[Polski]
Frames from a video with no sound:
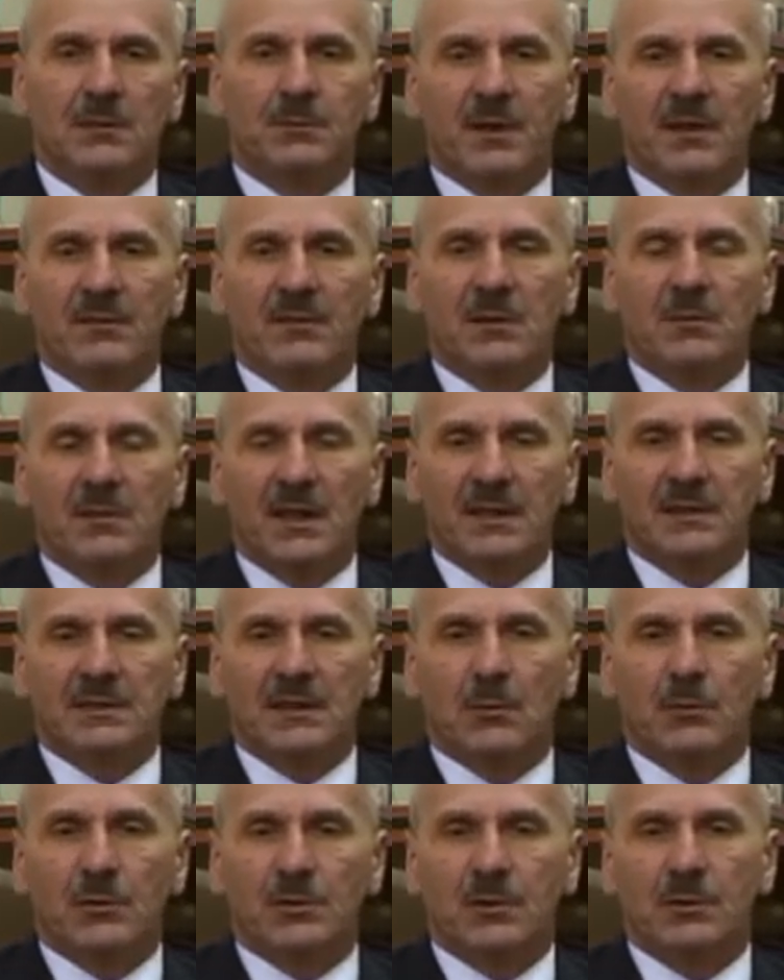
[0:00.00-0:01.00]
pewne
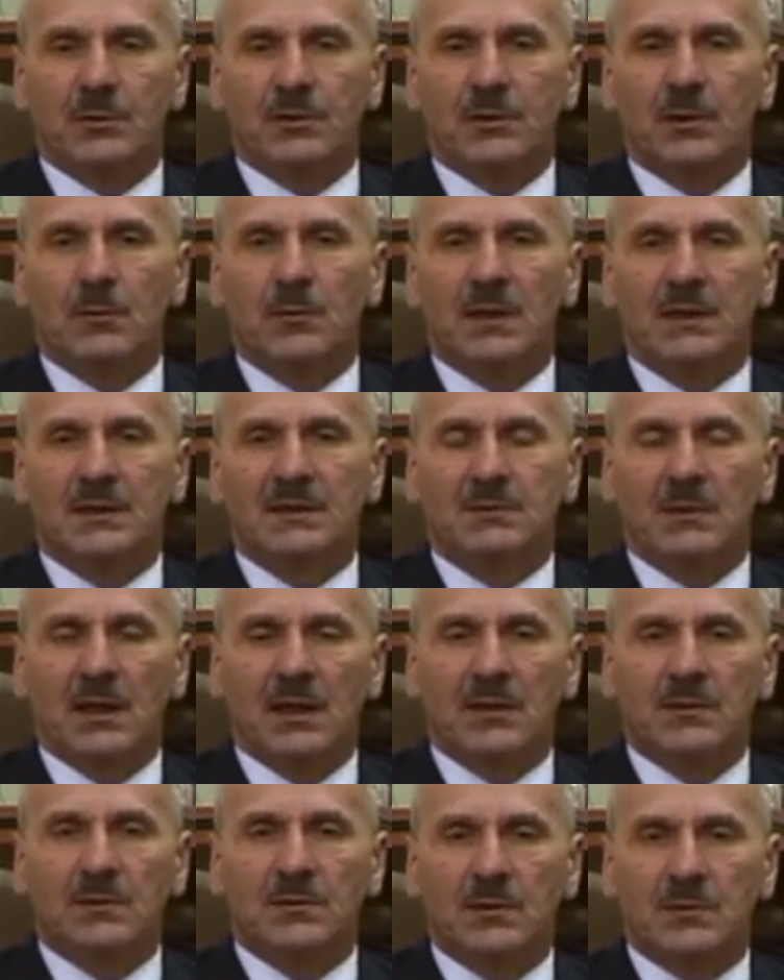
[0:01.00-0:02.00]
miejsca muszą troszkę ulec
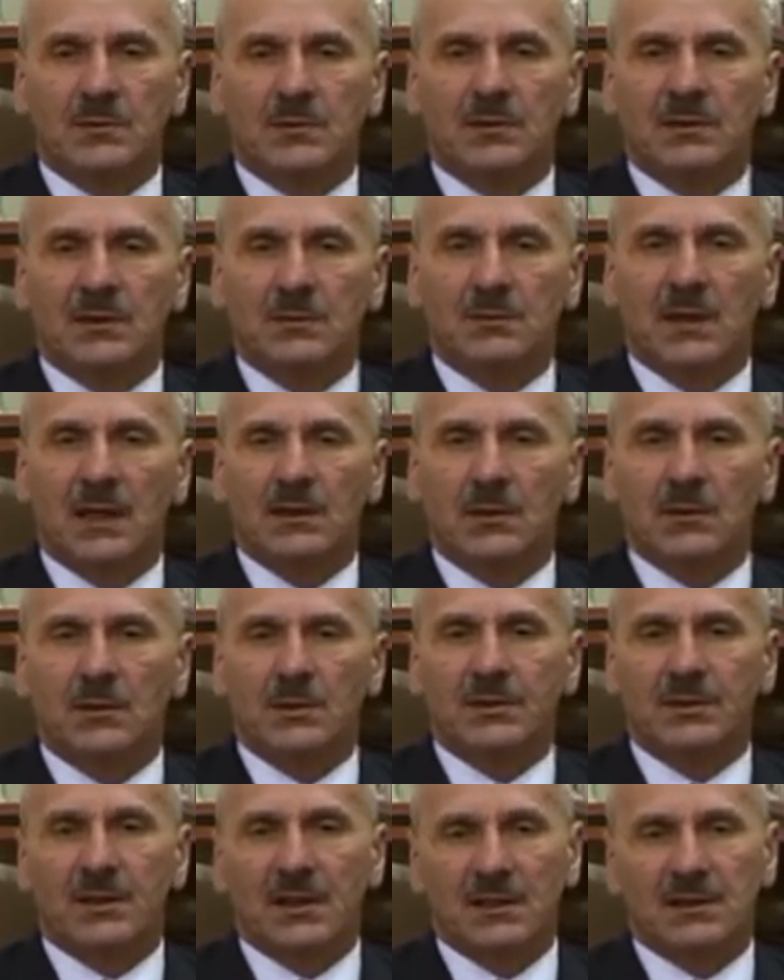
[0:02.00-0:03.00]
zmianie, w związku z tym dlatego
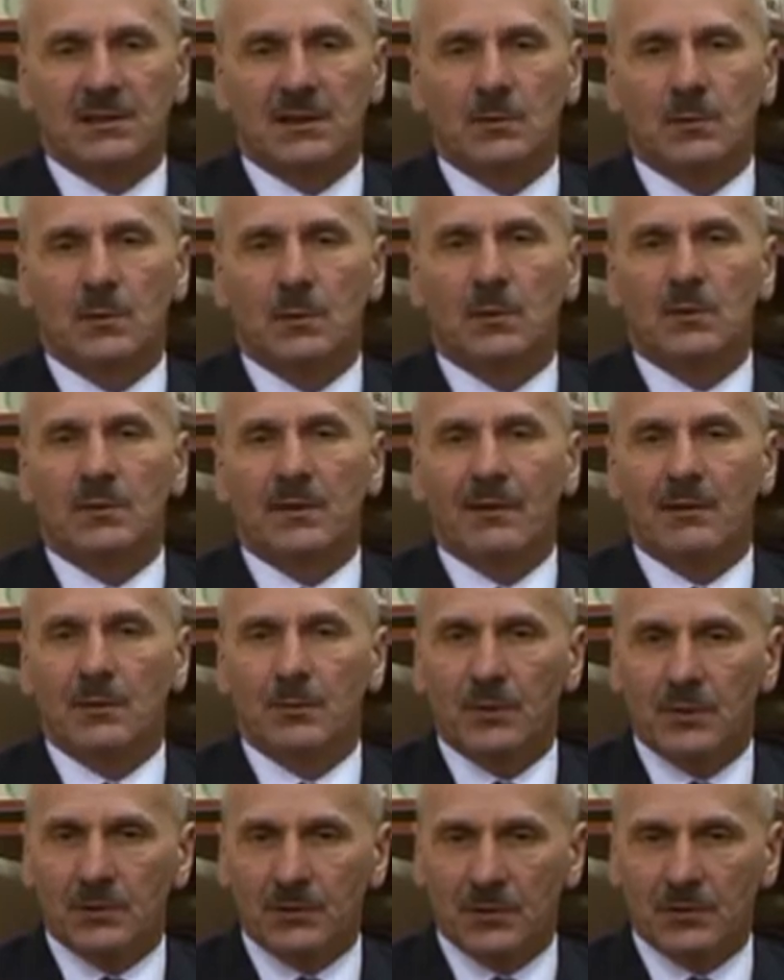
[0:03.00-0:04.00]
jeszcze raz trzeba było uchwałę
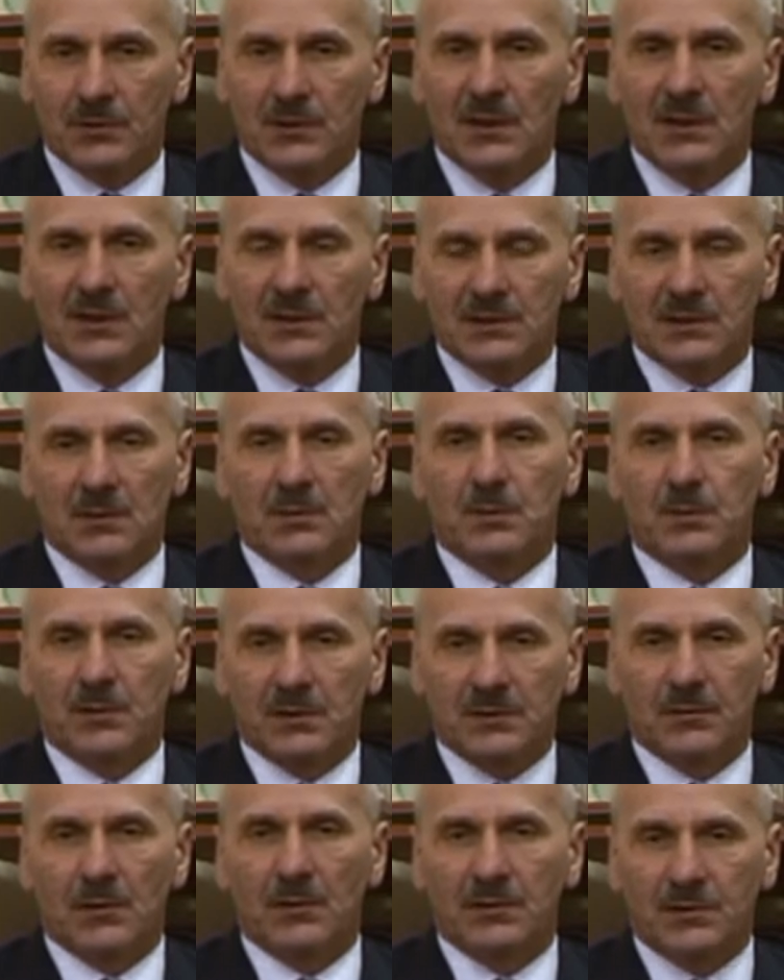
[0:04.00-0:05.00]
podjąć, żeby
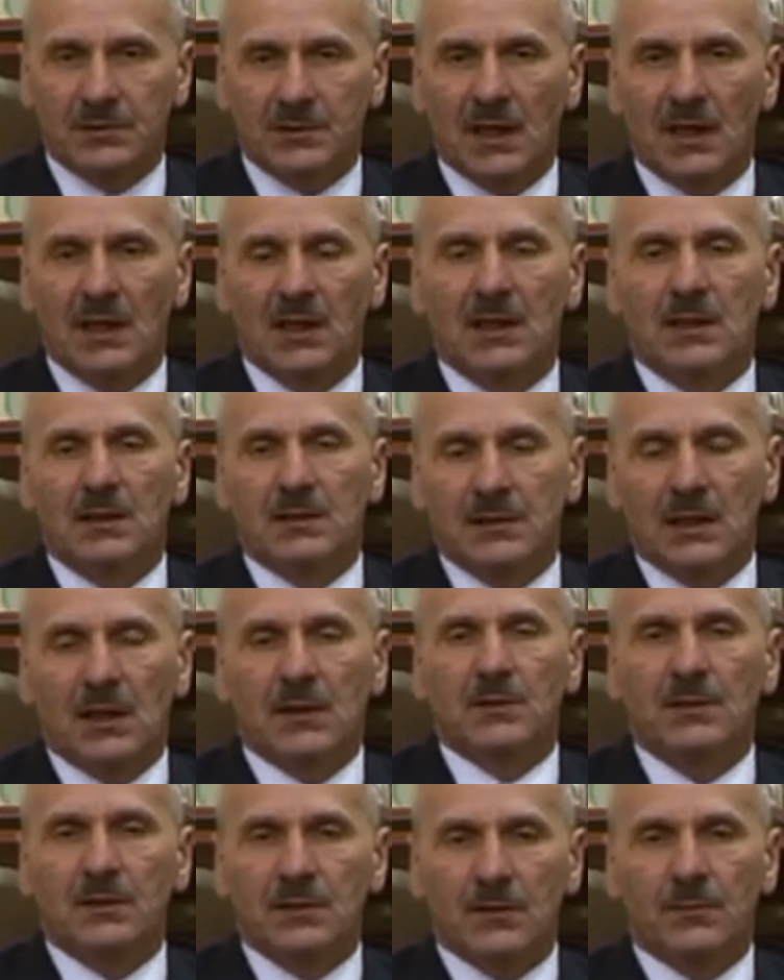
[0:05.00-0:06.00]
pozwolić na,
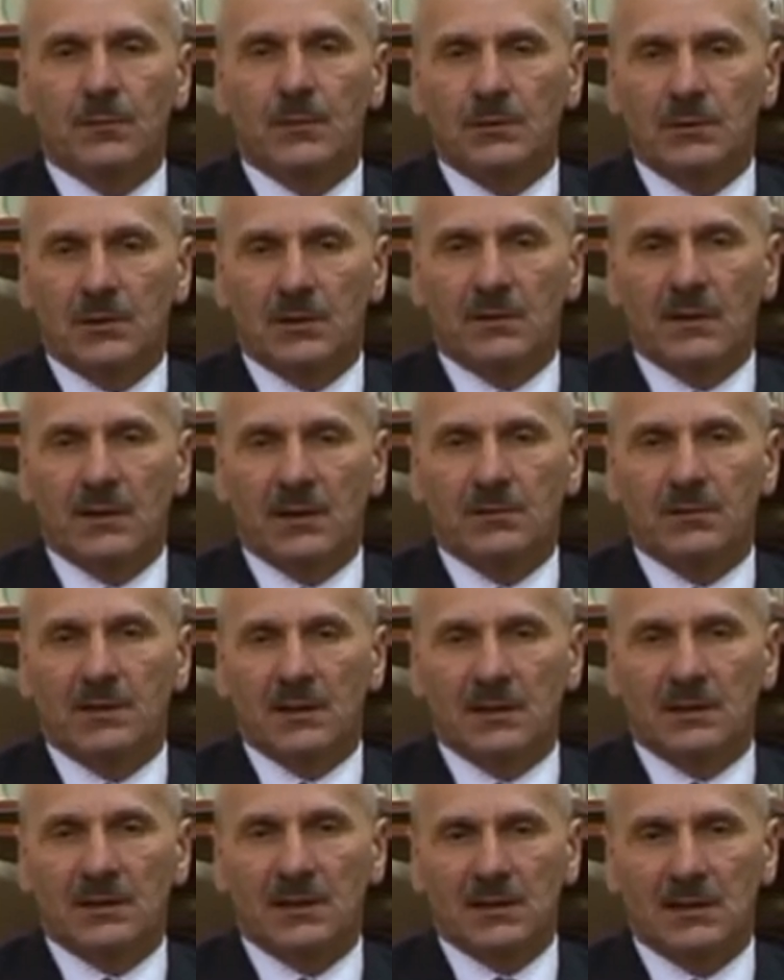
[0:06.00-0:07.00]
na inne funkcjonowanie
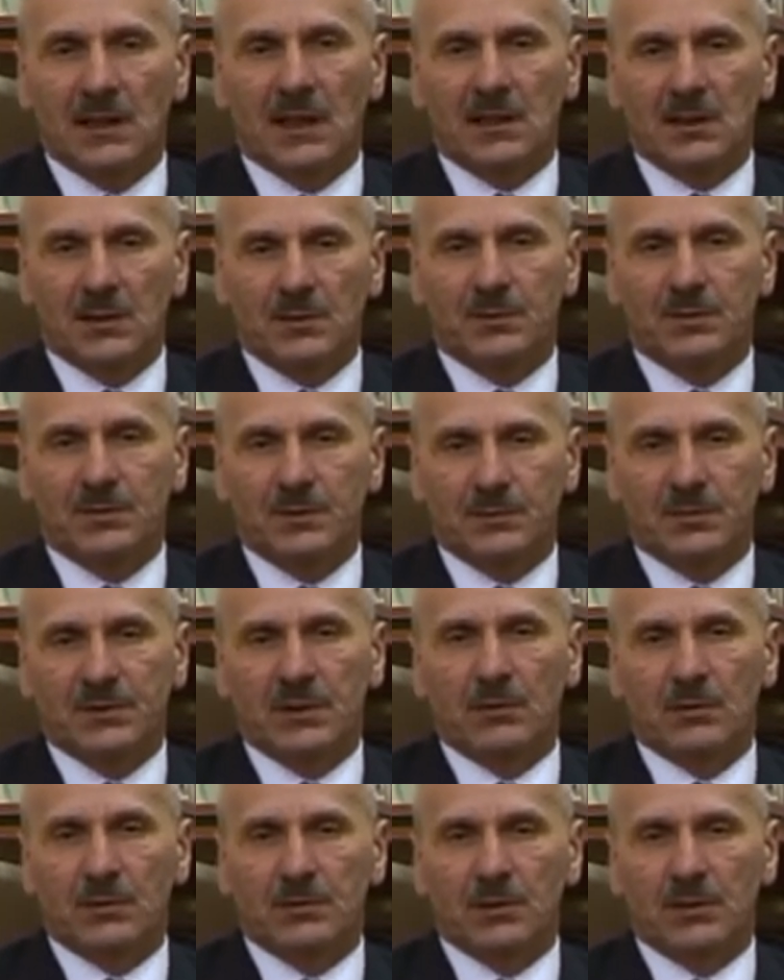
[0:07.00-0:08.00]
tych, tych danych
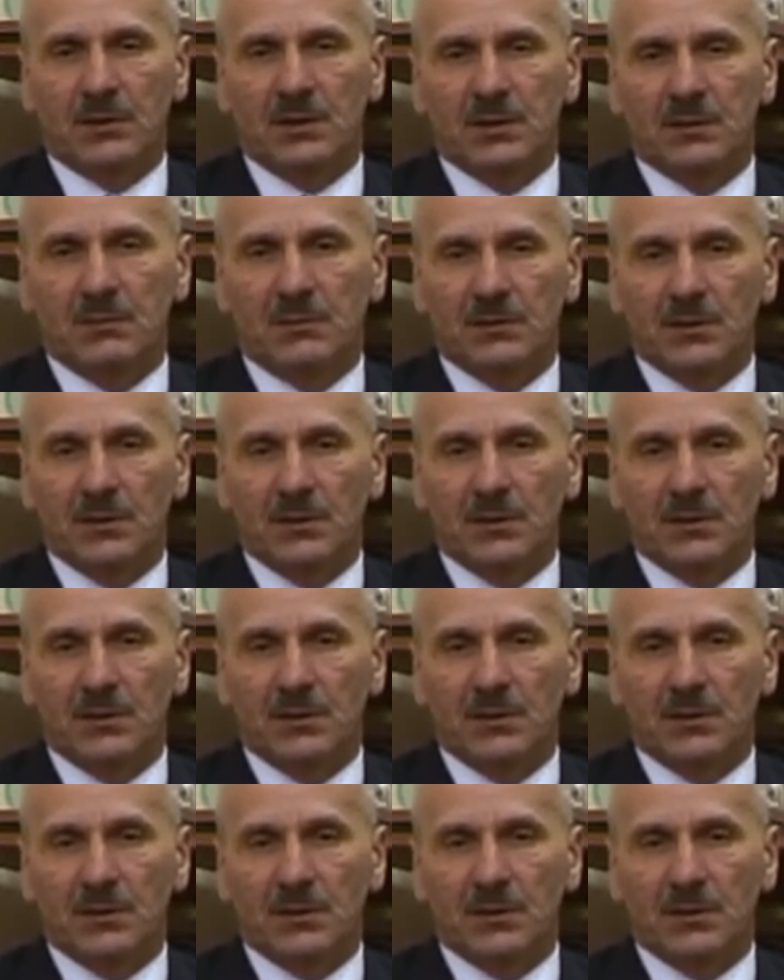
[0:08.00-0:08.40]
przełożonych im.